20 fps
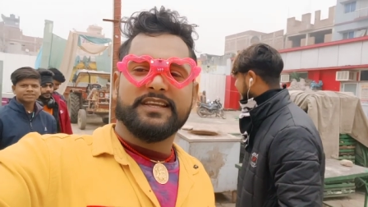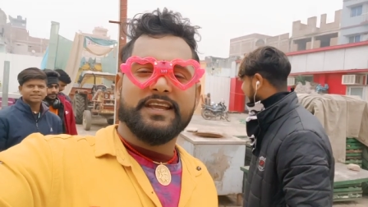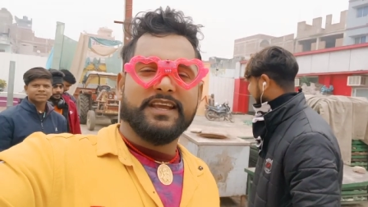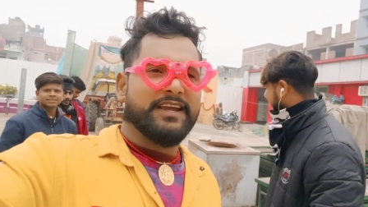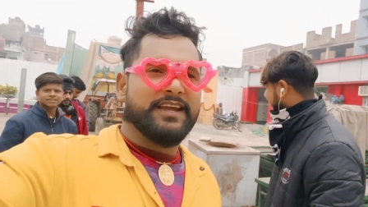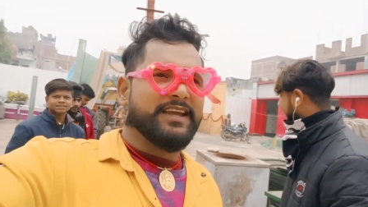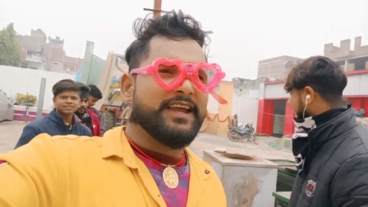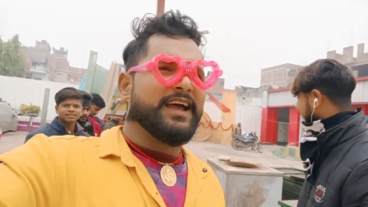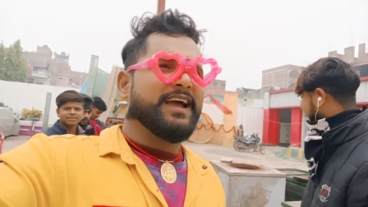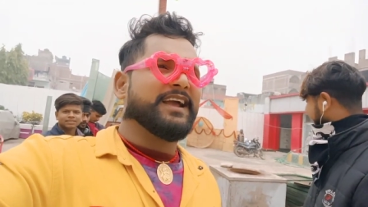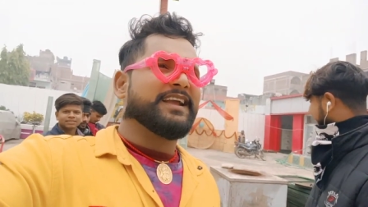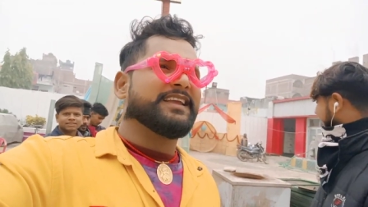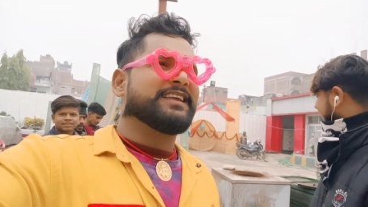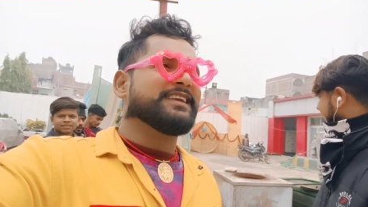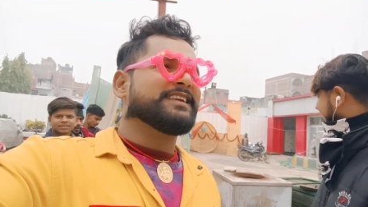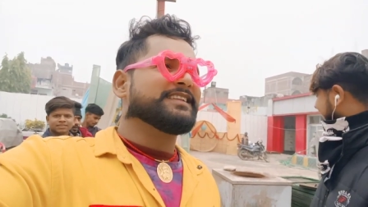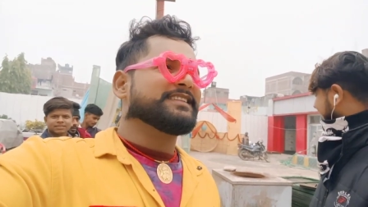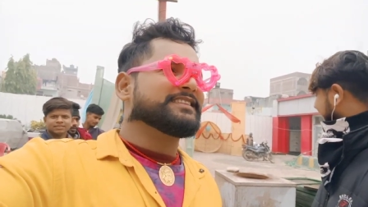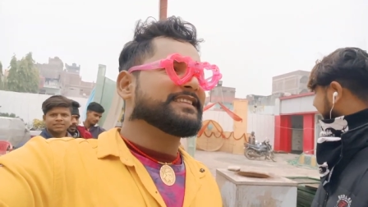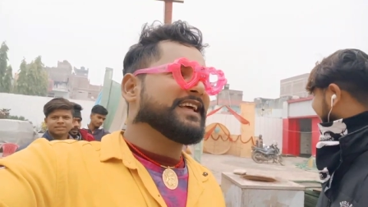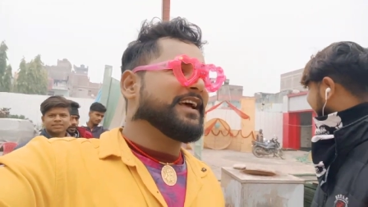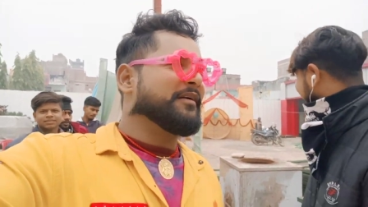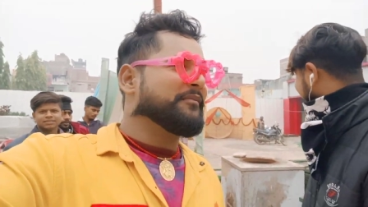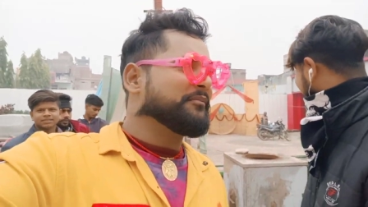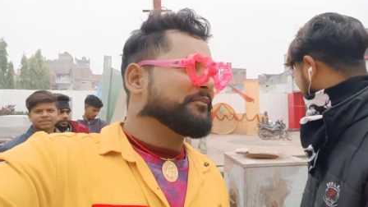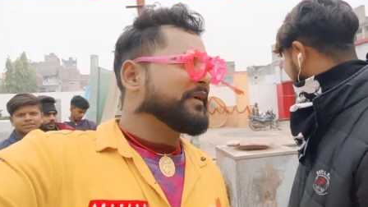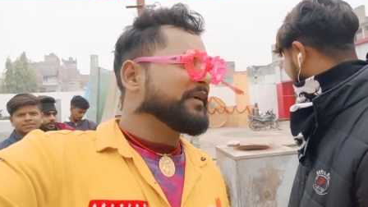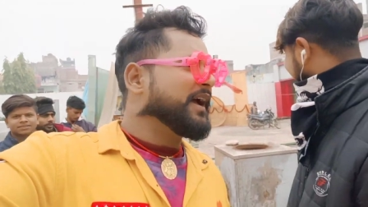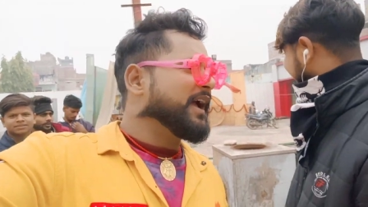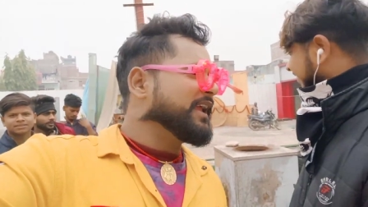के आगी
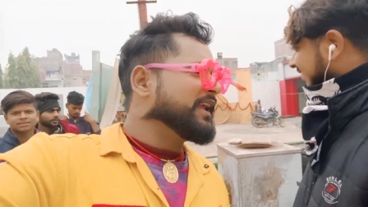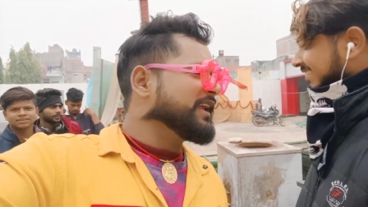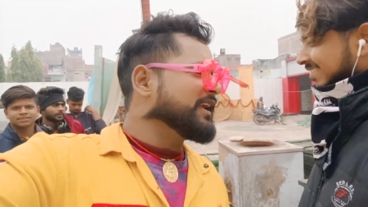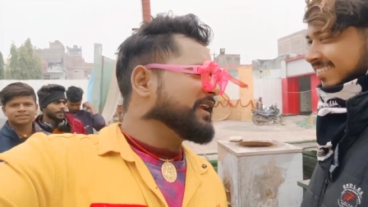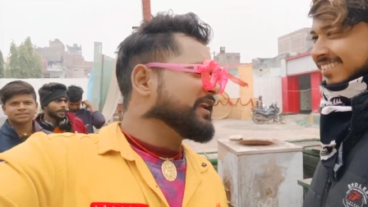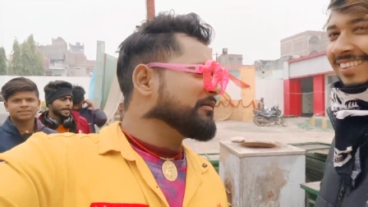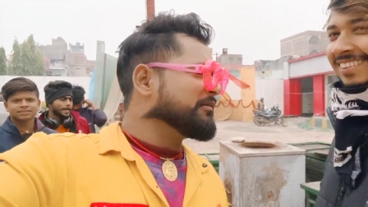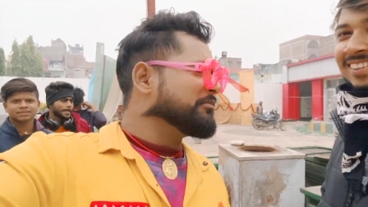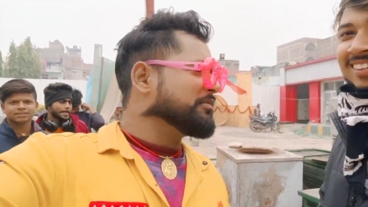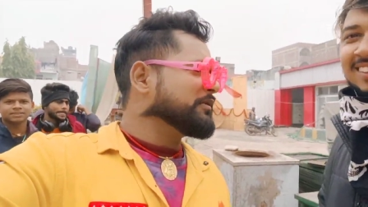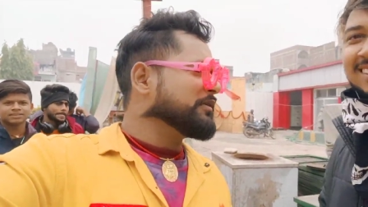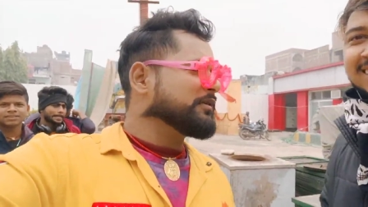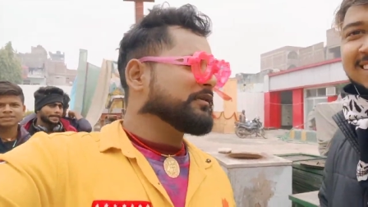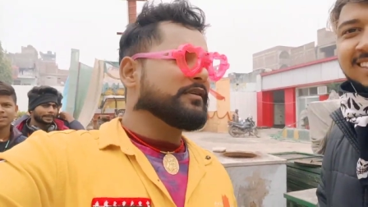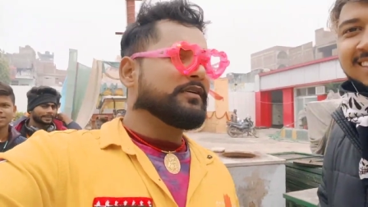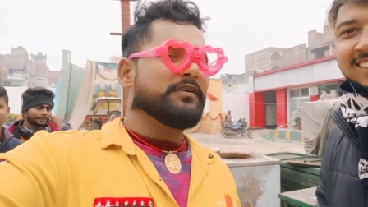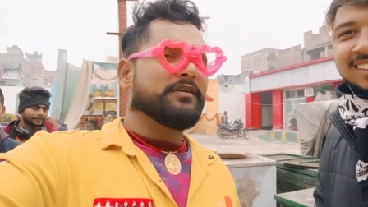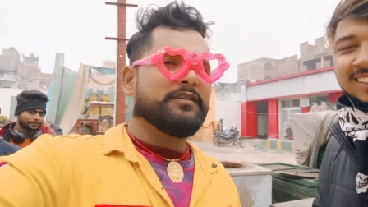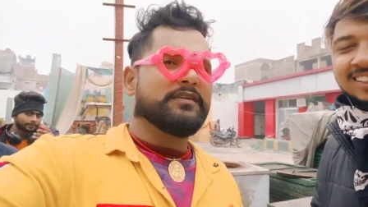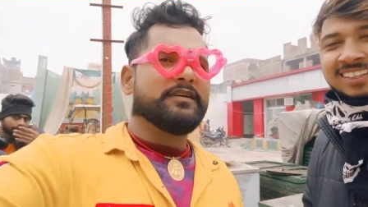तपाई बुहू